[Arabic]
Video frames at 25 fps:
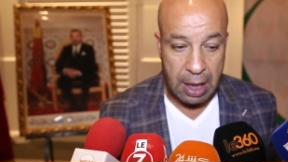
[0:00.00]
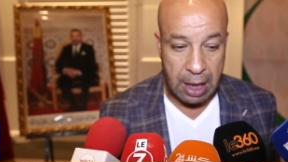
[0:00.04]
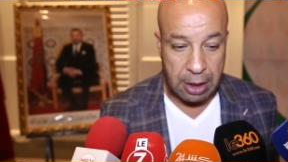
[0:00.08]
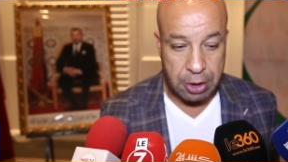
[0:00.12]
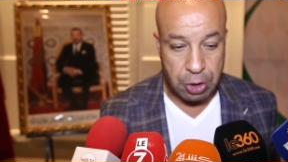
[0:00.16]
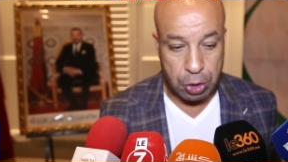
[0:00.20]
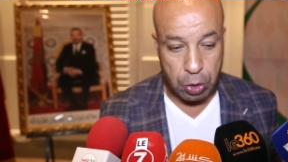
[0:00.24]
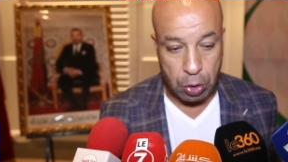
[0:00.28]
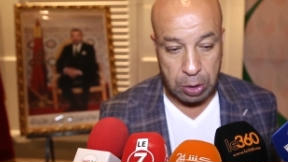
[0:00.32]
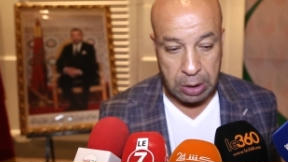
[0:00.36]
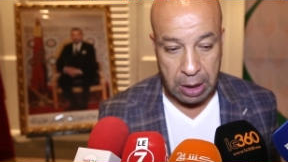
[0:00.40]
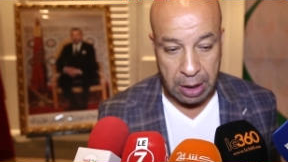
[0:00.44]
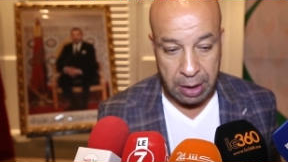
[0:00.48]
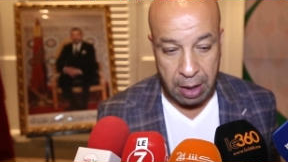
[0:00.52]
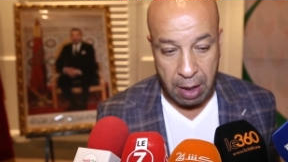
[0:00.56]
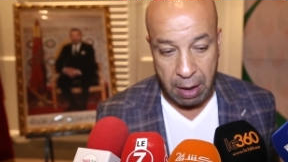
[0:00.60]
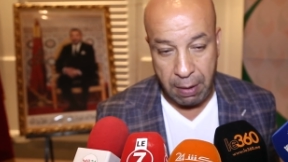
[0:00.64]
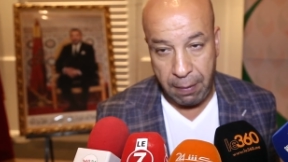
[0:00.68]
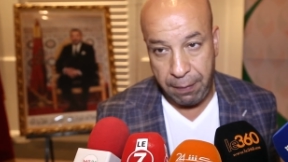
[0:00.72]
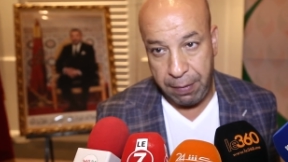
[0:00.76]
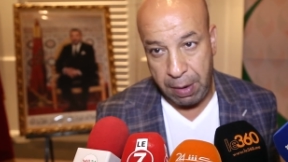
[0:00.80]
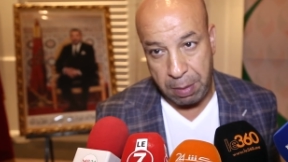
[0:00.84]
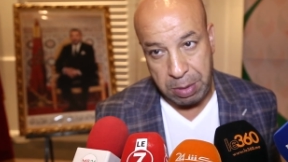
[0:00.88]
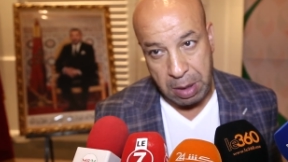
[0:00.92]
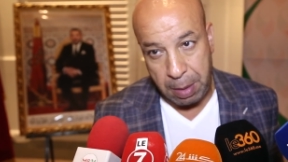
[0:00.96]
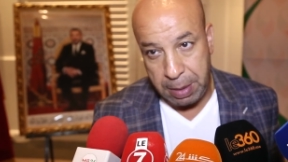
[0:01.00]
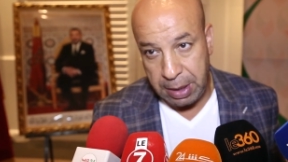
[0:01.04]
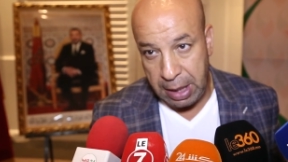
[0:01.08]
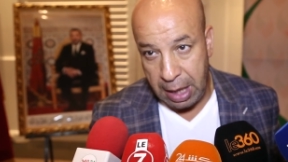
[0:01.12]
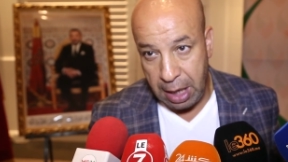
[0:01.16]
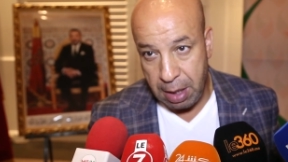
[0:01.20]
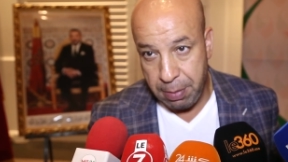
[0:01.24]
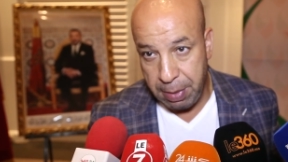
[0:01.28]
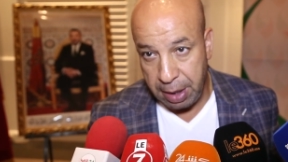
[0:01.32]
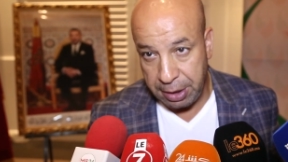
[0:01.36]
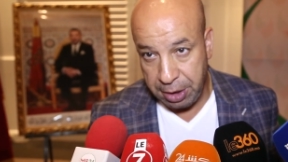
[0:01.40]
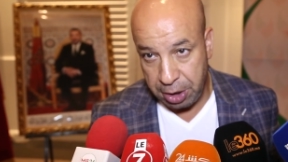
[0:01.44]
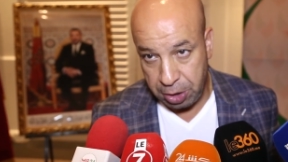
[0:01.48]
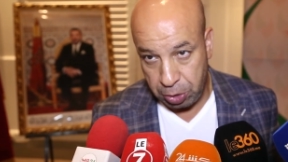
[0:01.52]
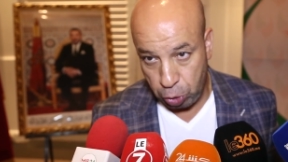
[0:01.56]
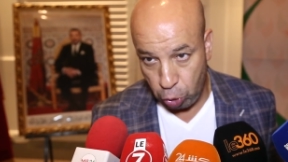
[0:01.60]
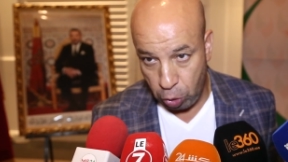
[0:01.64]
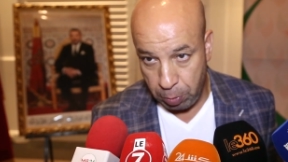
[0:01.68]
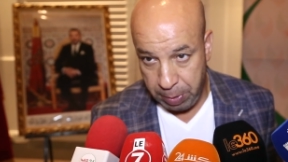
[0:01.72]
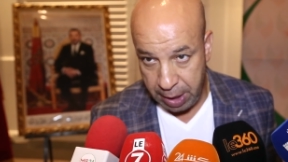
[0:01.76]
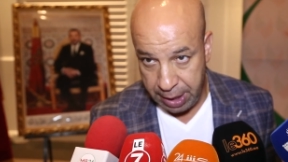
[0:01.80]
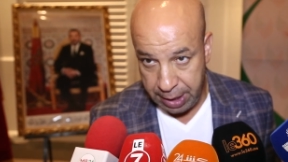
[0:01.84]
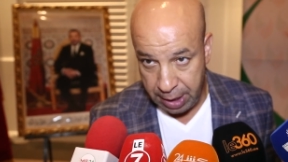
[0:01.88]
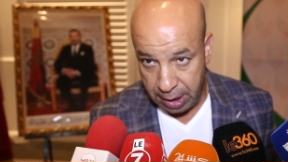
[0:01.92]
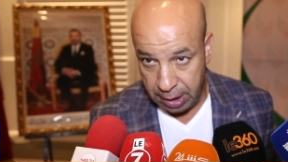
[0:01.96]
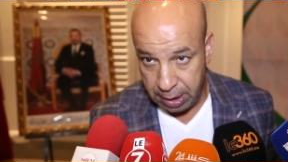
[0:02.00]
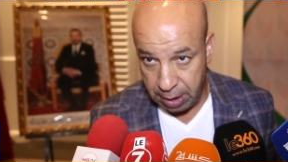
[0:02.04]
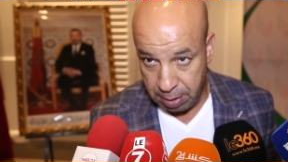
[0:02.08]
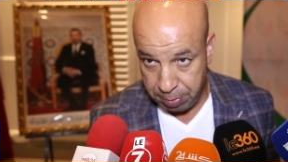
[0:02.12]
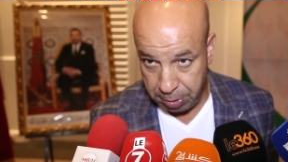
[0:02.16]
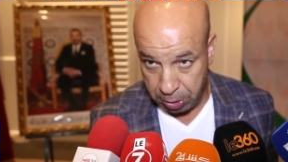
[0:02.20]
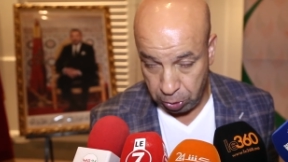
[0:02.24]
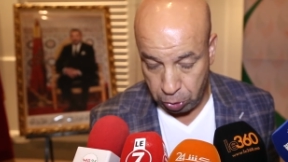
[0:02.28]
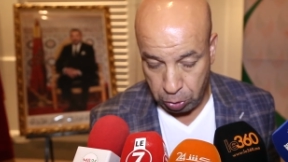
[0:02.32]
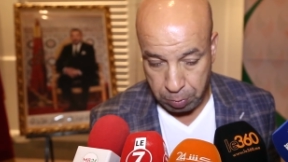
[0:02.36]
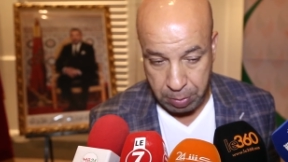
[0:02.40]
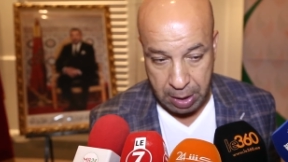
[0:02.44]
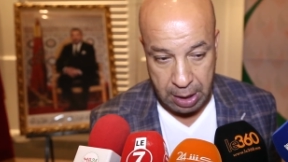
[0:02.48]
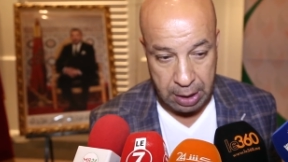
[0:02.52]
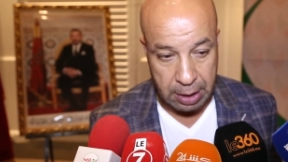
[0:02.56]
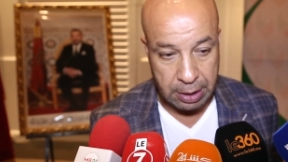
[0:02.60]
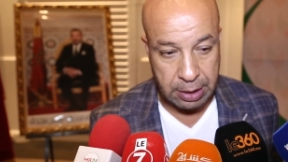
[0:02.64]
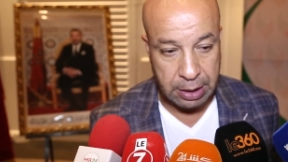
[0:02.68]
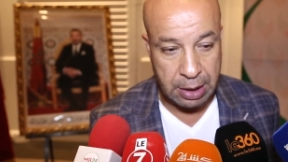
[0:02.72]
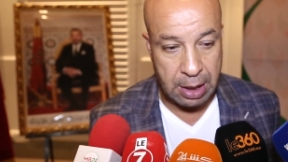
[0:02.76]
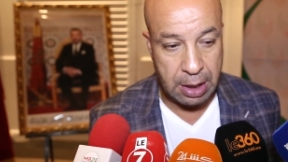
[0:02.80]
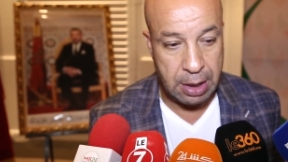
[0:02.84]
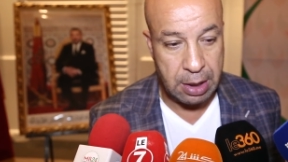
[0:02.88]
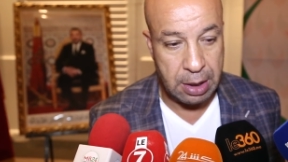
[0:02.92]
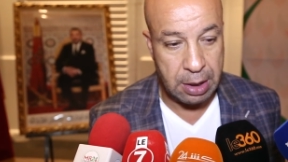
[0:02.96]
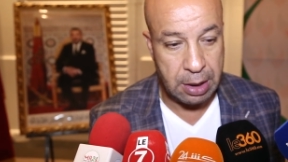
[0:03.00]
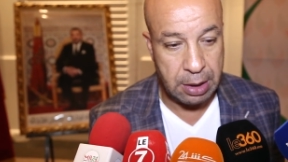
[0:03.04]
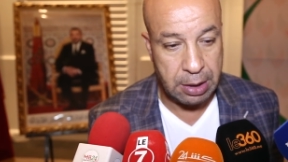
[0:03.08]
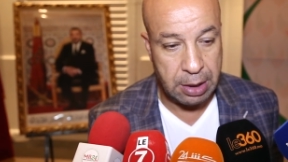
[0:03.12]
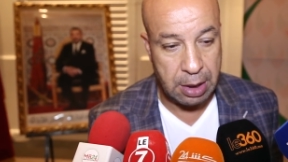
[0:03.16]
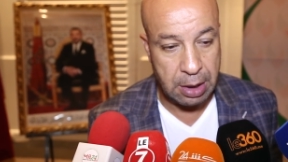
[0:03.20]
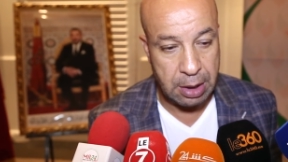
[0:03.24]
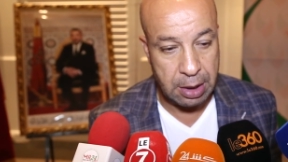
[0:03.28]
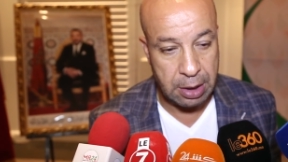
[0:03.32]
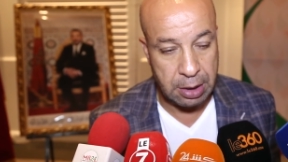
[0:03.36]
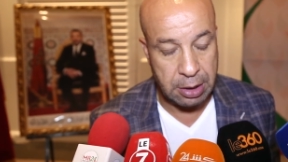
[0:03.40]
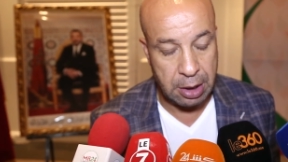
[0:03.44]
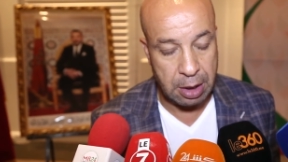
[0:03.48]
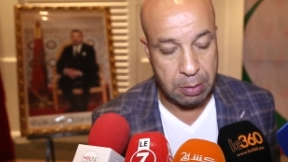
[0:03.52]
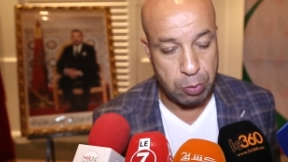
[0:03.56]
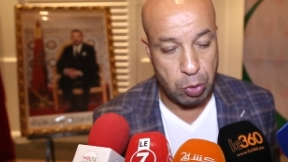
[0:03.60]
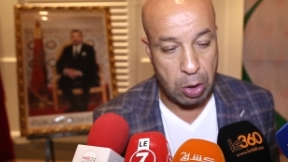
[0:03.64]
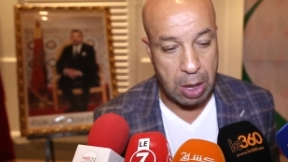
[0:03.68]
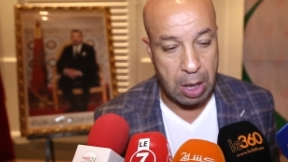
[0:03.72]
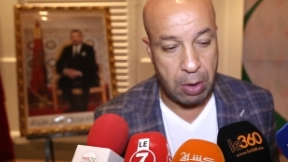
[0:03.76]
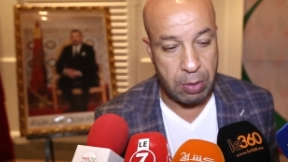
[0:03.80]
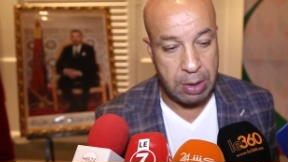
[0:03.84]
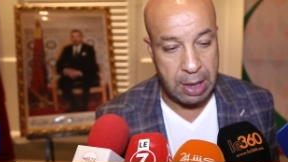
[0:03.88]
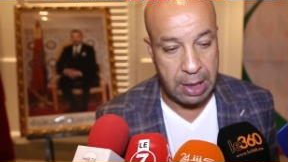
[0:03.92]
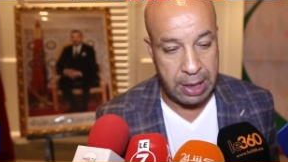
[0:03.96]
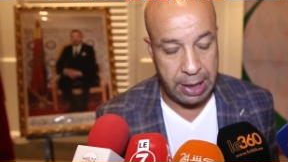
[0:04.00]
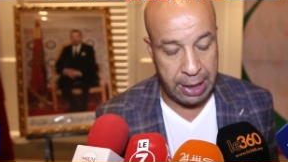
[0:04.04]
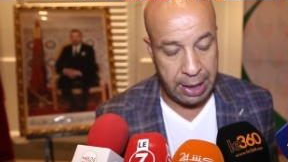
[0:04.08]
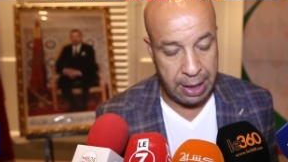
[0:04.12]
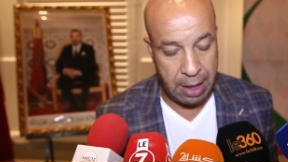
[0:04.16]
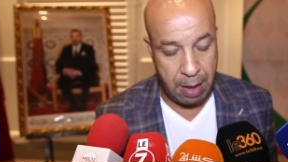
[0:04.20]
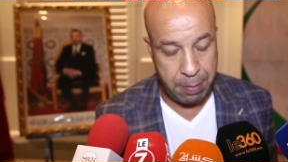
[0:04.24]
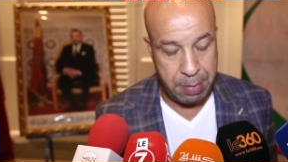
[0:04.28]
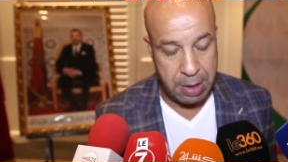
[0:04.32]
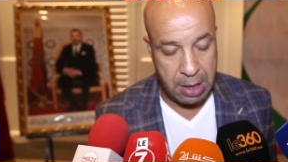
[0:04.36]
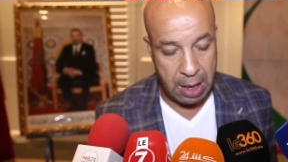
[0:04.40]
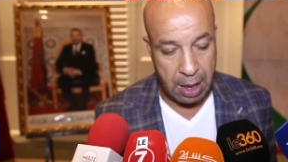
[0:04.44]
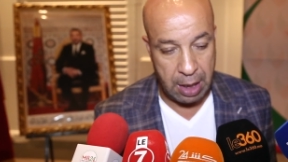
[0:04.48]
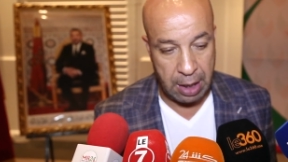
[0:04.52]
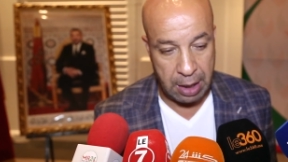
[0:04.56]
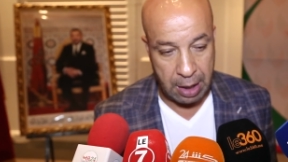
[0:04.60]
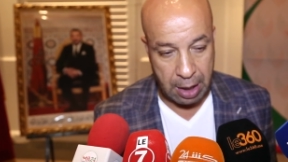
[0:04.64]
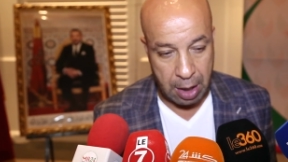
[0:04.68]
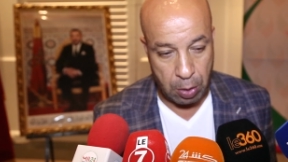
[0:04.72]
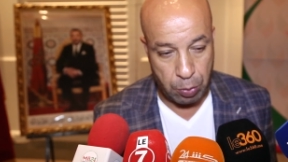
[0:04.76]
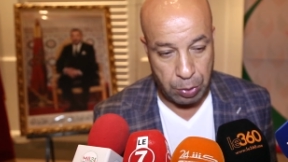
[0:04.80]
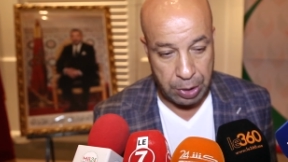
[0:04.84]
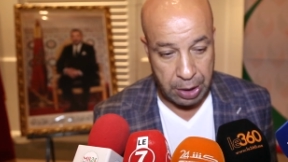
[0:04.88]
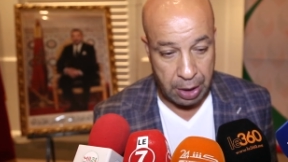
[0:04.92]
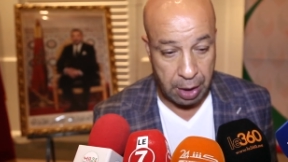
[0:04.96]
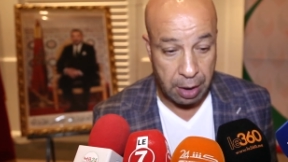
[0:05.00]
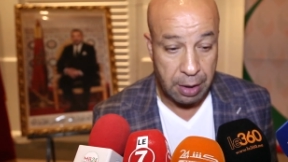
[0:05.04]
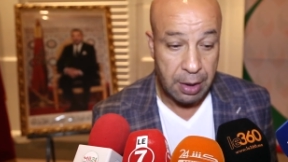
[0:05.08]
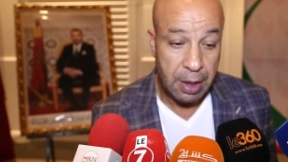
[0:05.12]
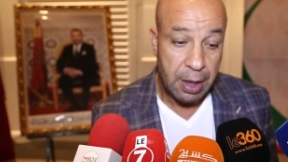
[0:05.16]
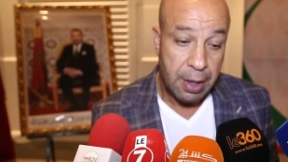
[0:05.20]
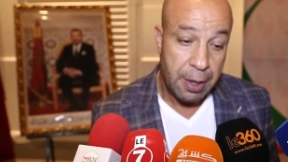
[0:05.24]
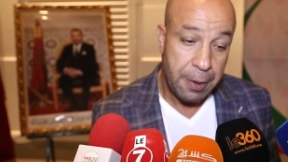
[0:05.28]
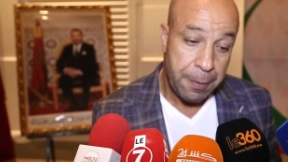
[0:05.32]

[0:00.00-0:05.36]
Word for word: هاد الشروط هذا فبطبيعه الحال ما غاديش تدخل معنا المنظومه ديال ديال ديال المقاوله الاعلاميه القويه